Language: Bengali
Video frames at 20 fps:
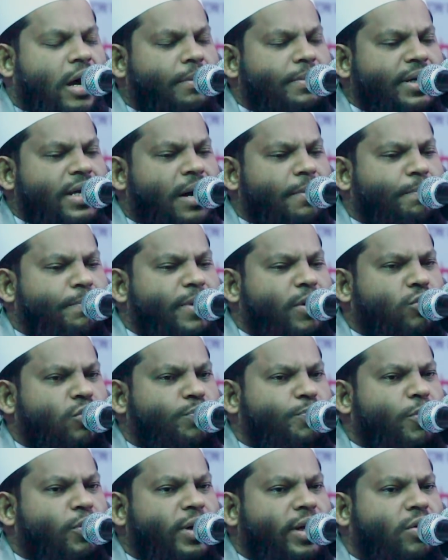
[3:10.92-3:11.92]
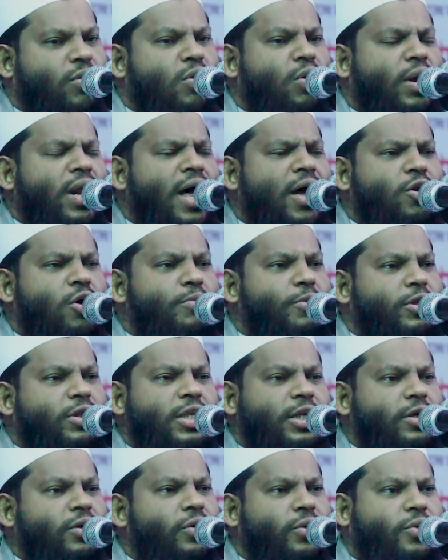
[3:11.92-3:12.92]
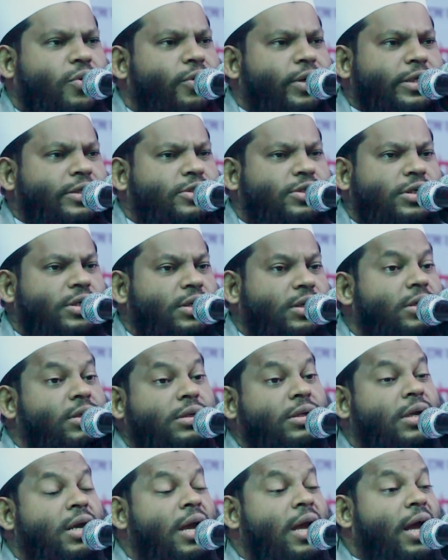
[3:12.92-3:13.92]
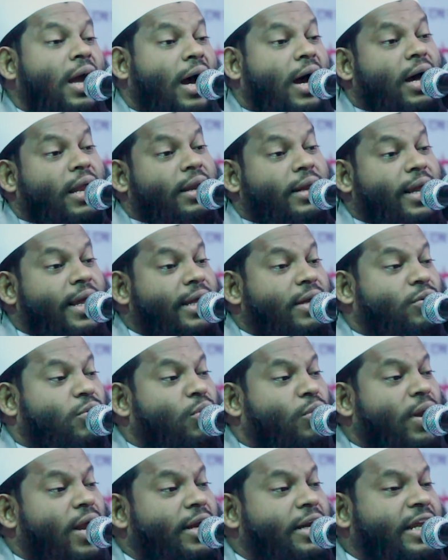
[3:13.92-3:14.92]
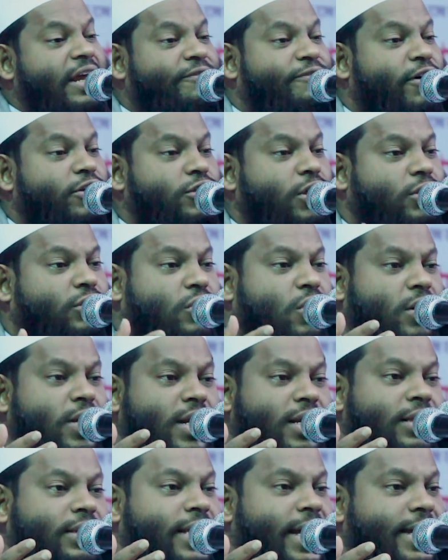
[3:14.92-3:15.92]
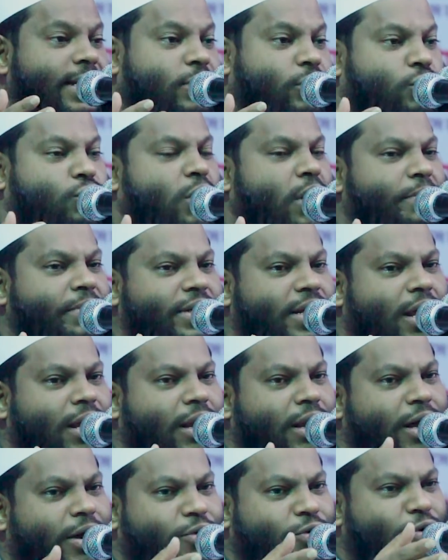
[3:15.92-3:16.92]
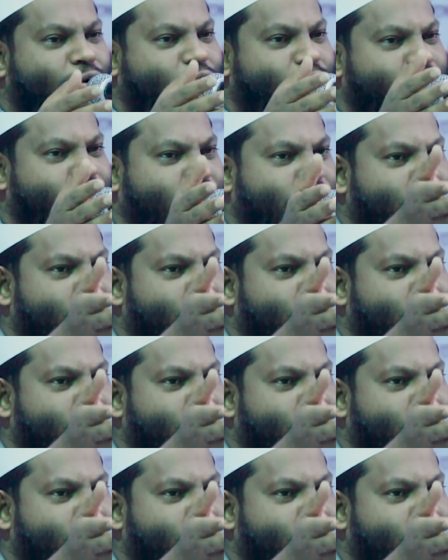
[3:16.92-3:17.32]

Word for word: আমি আপনার উপরে কোরআন অবতীর্ণ করেছি আর এই কোরআন হেফাজত করার দায়িত্ব আমি আল্লাহ গ্রহণ